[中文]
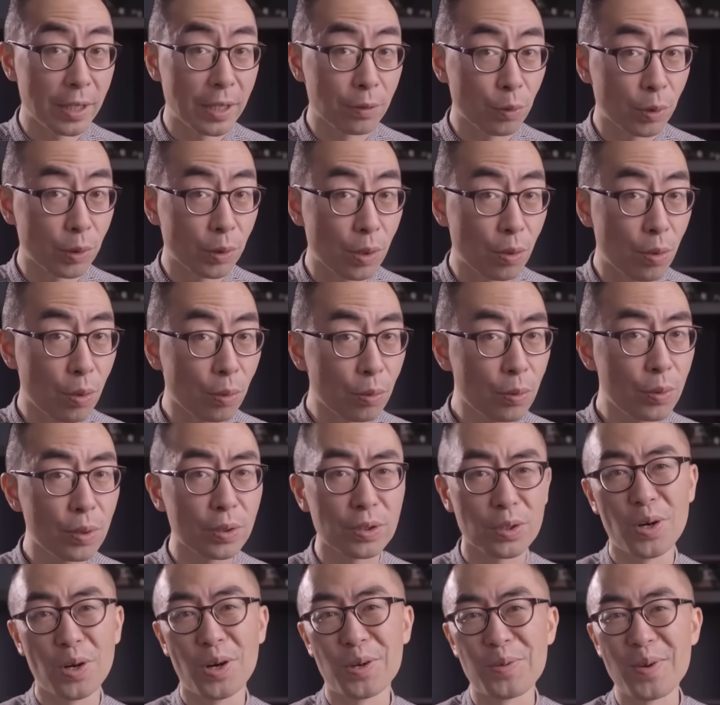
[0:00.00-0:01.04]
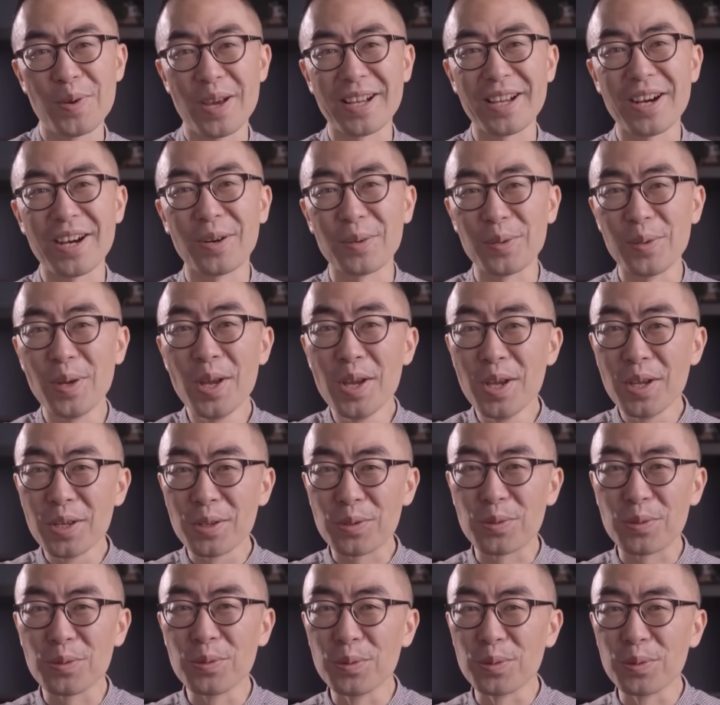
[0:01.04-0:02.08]
反应堆的功率都远高于
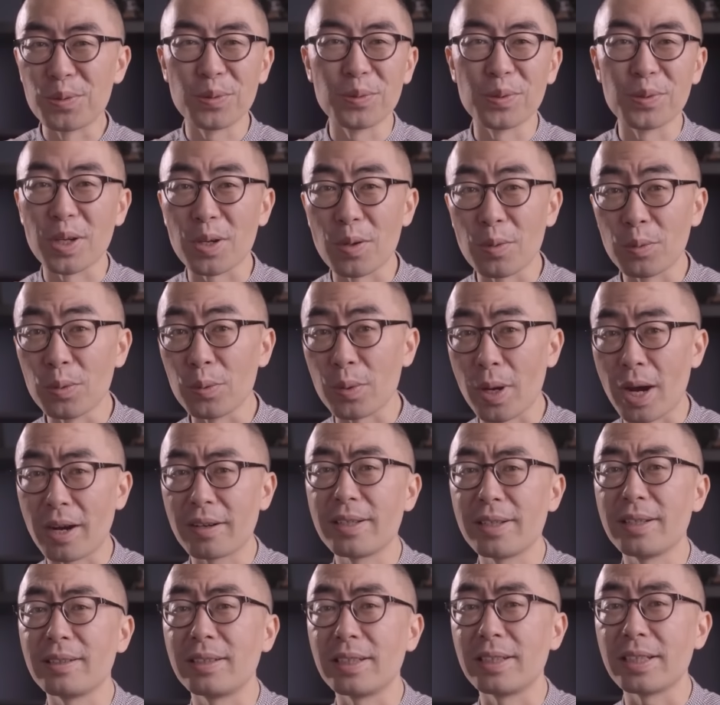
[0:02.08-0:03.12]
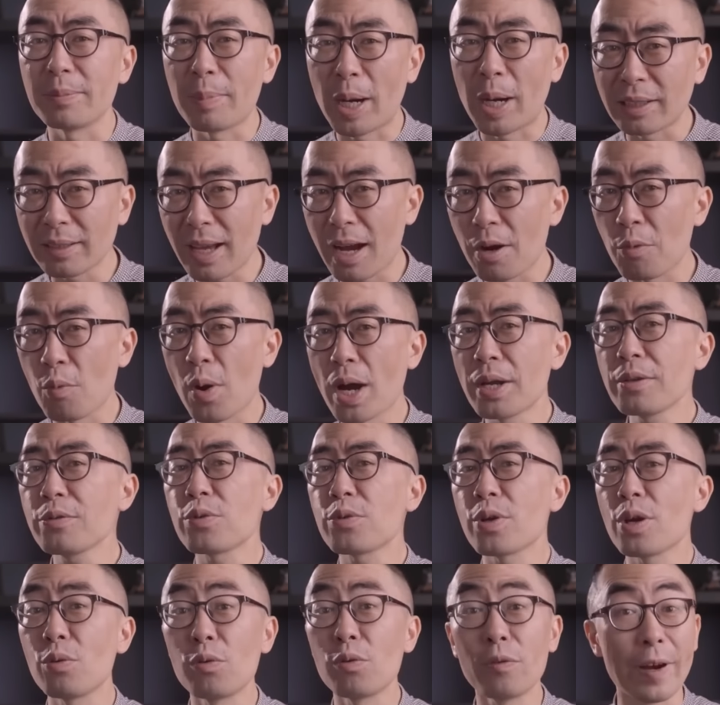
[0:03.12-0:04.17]
输出的功率，而且体积庞大，完
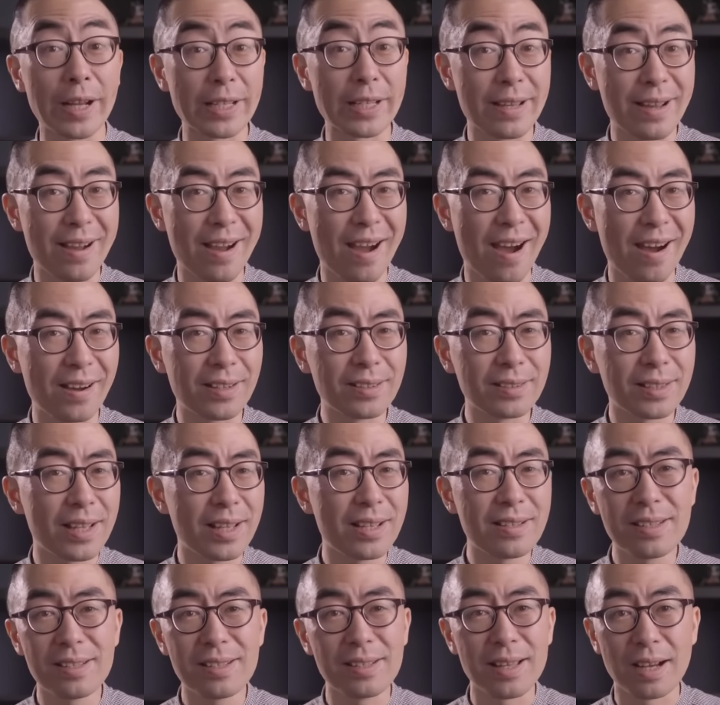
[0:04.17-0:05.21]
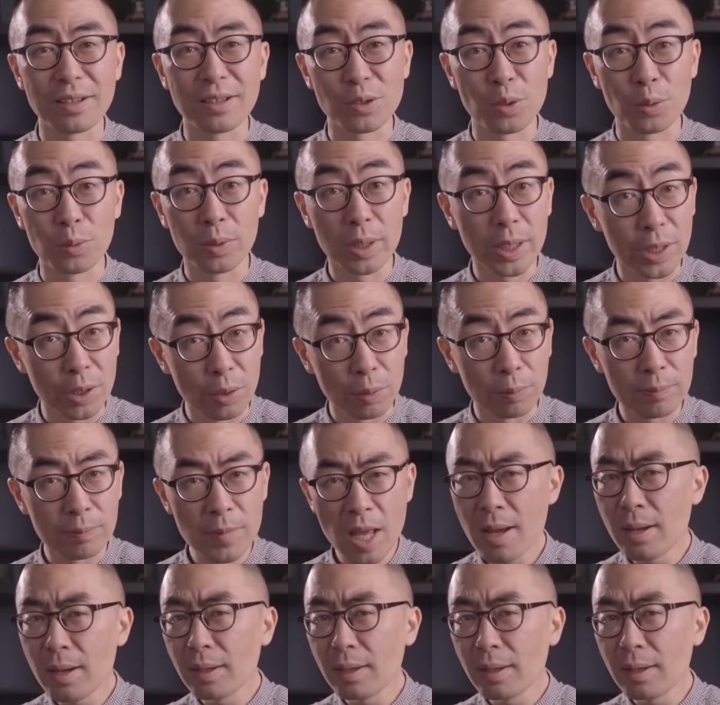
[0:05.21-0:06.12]
全无法在航天器当中利用。